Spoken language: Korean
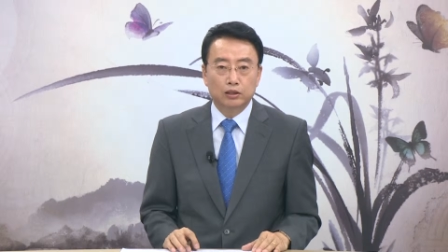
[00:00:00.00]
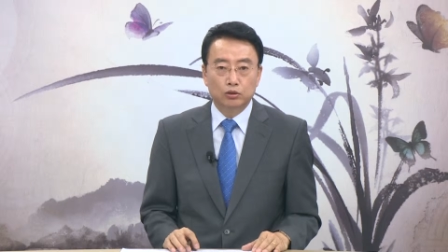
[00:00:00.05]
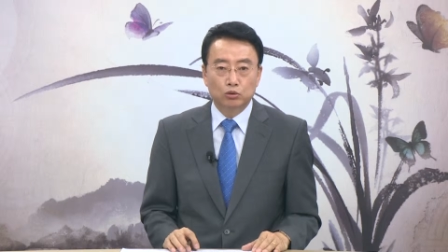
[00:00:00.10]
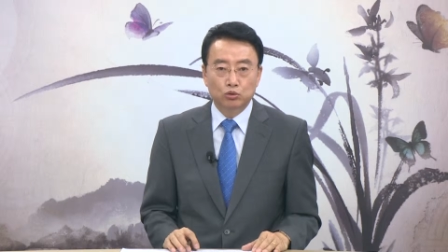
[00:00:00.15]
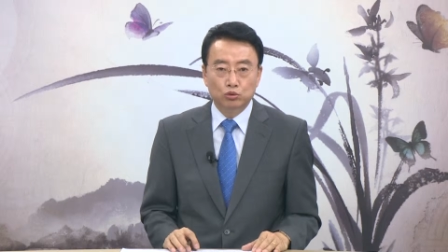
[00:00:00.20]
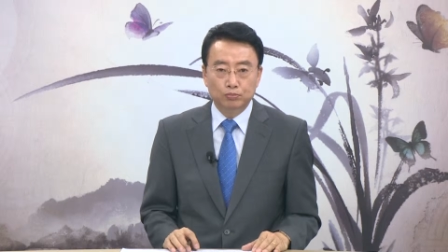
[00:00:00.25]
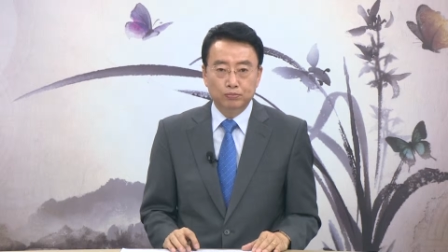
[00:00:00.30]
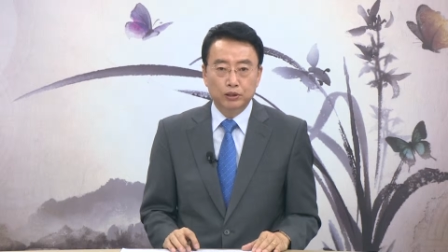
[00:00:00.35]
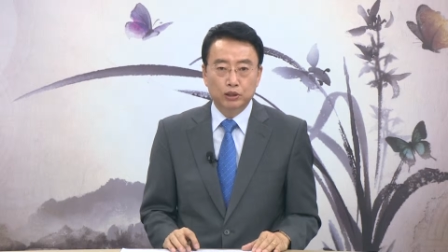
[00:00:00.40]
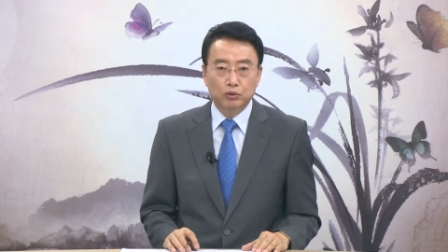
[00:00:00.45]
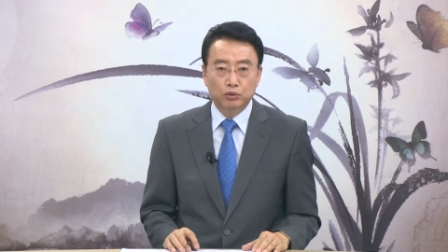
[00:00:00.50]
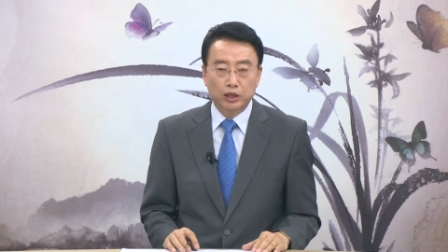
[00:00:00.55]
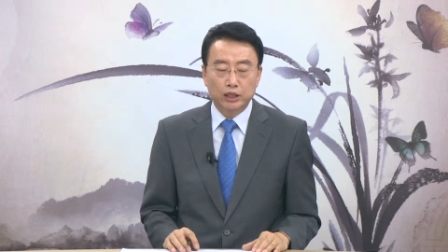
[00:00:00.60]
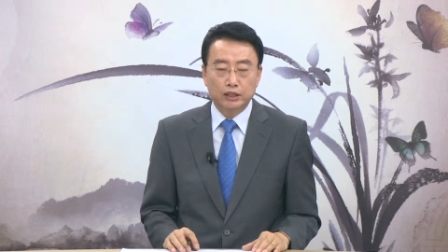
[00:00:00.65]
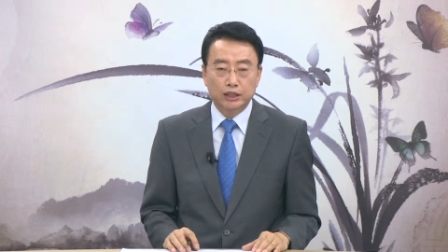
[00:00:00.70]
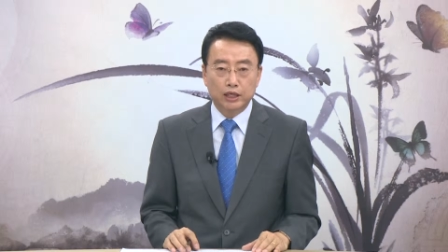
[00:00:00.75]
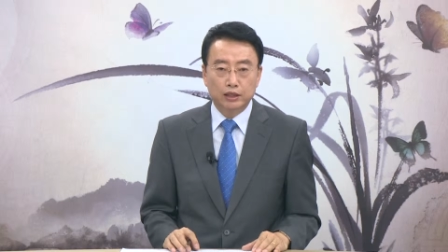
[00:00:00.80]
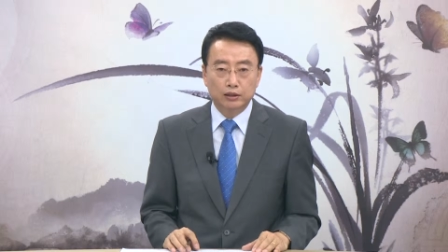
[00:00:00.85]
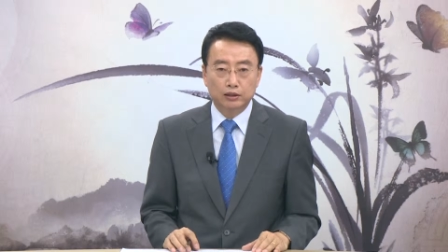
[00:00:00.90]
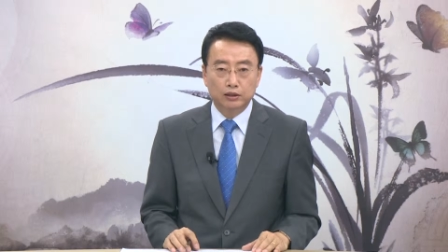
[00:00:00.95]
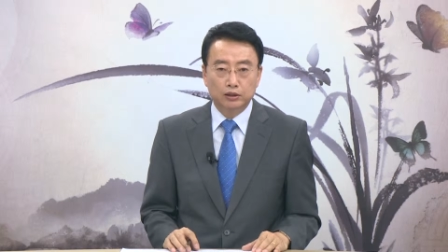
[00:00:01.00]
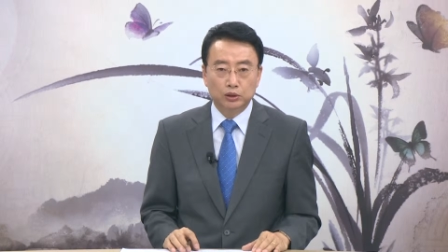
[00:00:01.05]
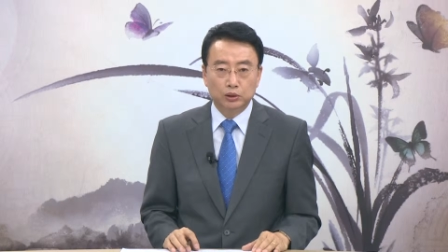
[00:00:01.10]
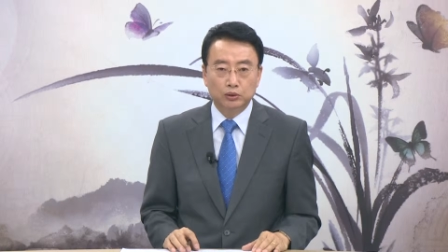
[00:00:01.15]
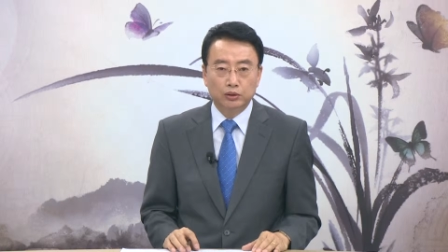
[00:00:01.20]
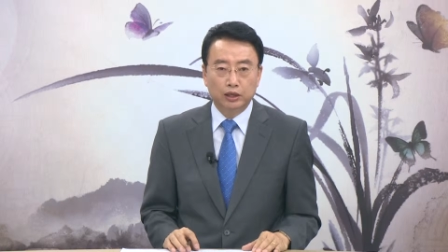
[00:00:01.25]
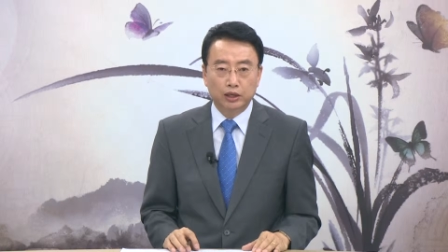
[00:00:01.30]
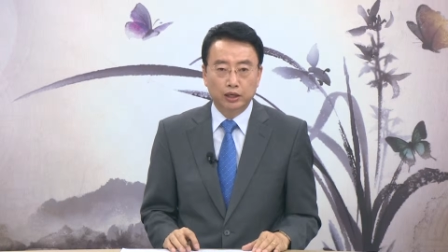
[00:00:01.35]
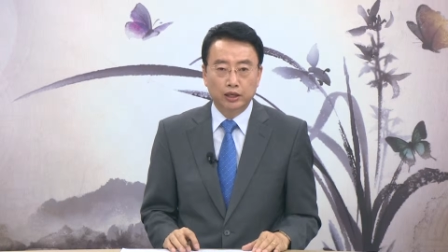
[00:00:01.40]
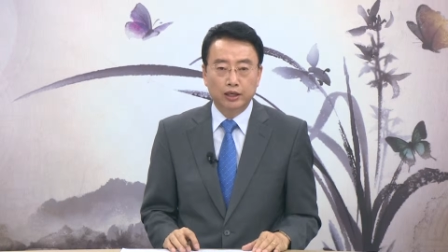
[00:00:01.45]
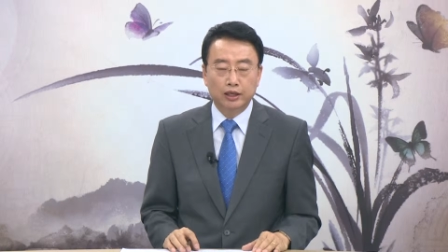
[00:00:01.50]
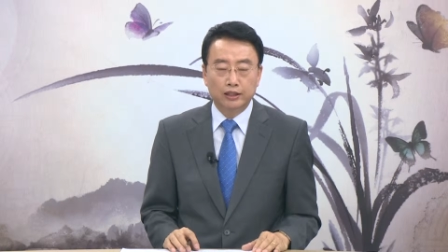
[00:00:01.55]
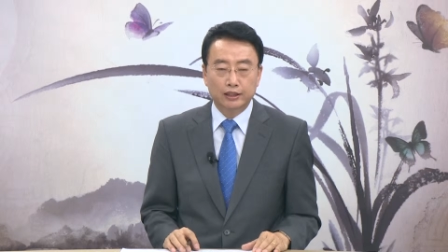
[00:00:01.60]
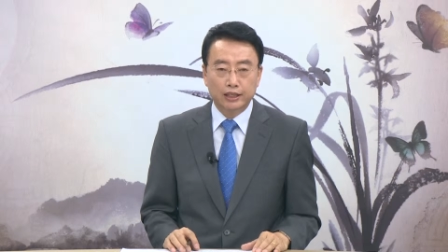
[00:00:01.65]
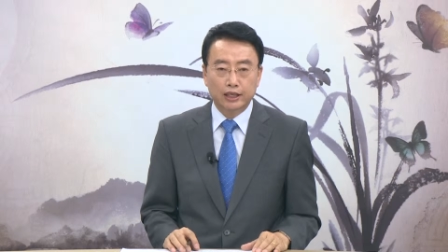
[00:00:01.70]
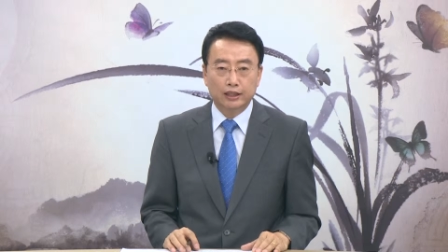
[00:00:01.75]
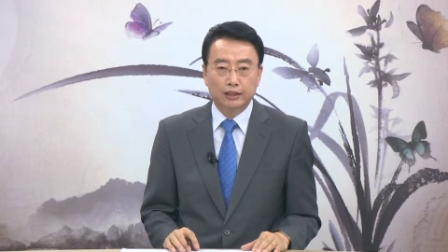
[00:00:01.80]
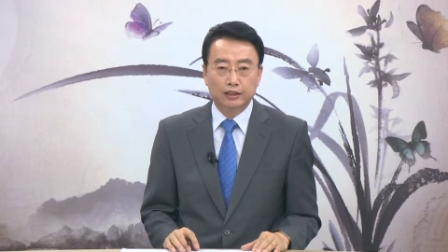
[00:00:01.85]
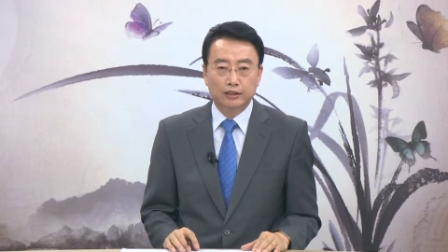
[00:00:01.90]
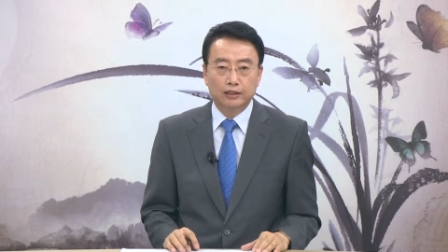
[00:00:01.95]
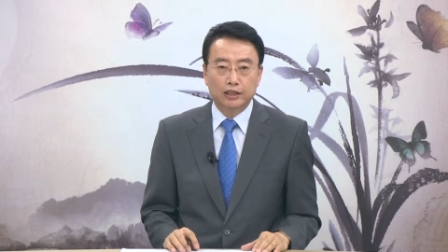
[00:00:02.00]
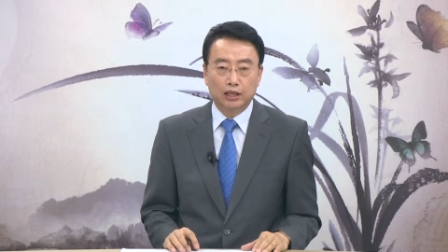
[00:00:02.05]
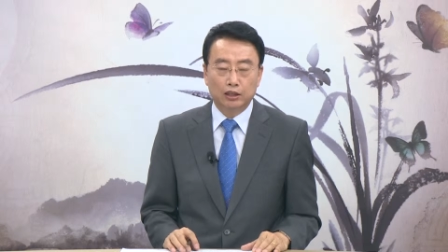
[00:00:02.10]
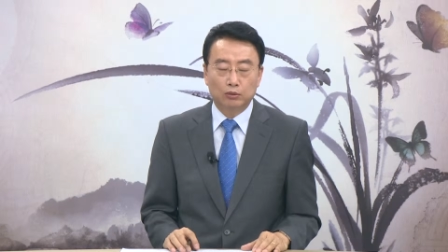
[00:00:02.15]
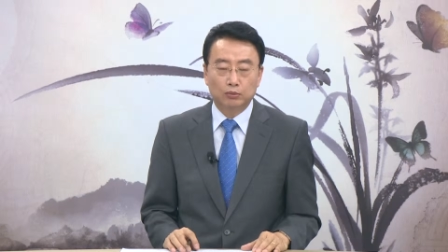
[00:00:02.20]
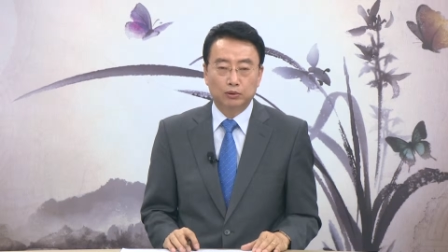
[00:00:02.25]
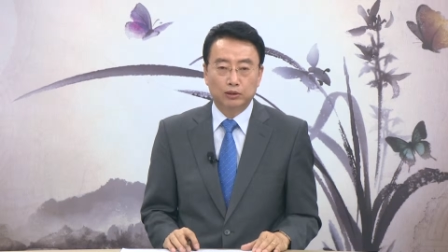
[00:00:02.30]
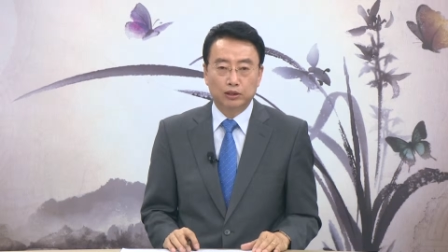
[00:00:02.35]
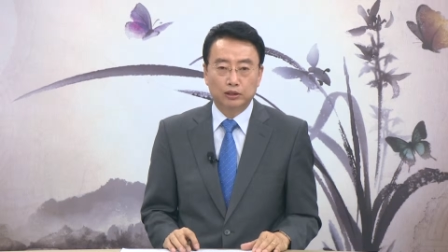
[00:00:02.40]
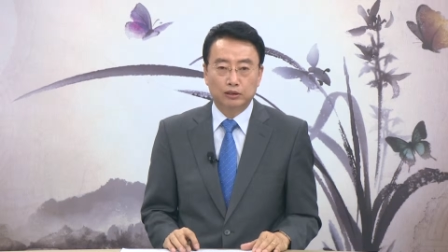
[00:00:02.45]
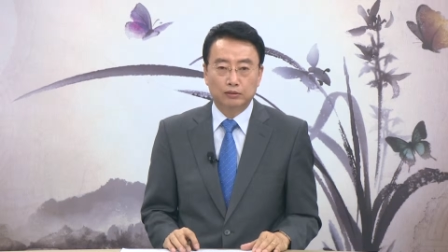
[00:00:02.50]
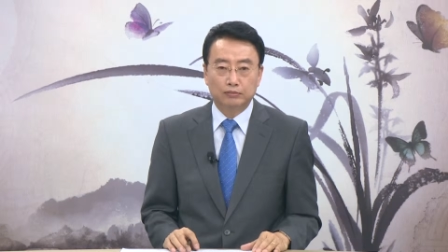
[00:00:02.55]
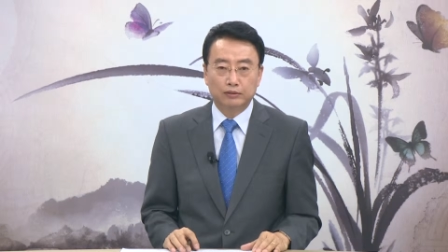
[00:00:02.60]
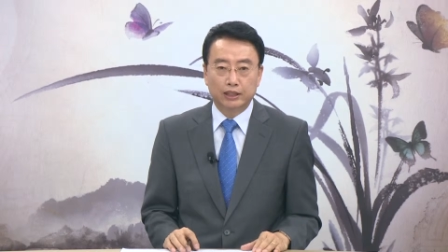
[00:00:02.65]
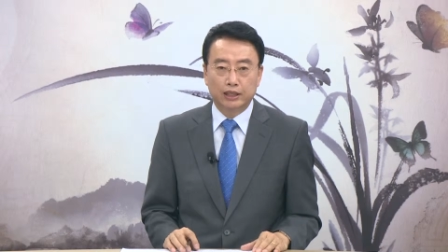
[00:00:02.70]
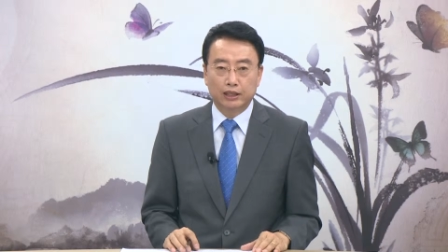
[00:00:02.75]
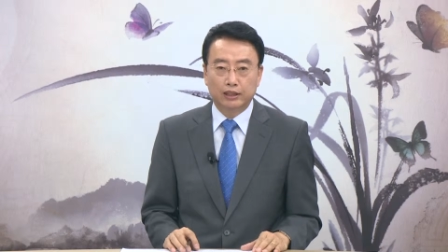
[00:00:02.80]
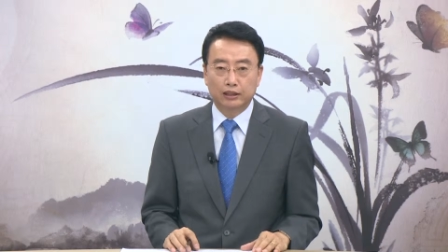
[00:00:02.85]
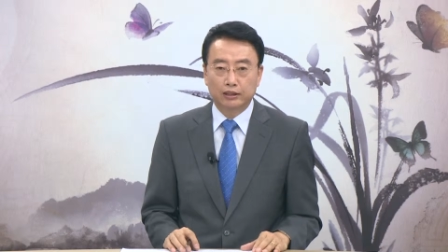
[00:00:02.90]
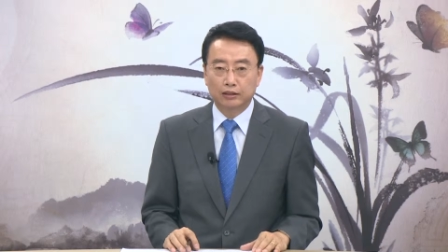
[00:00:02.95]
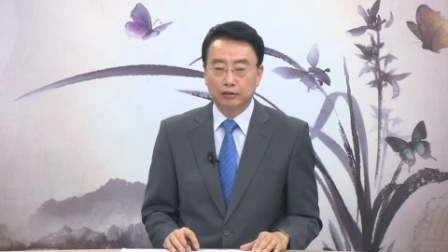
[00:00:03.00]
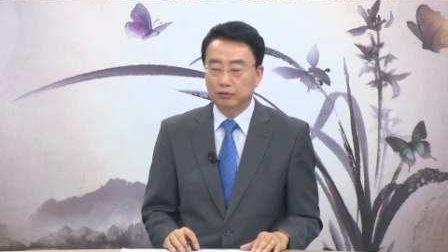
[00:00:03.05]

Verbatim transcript: 유피로 회장을 초대해 이야기를 나눠보겠습니다.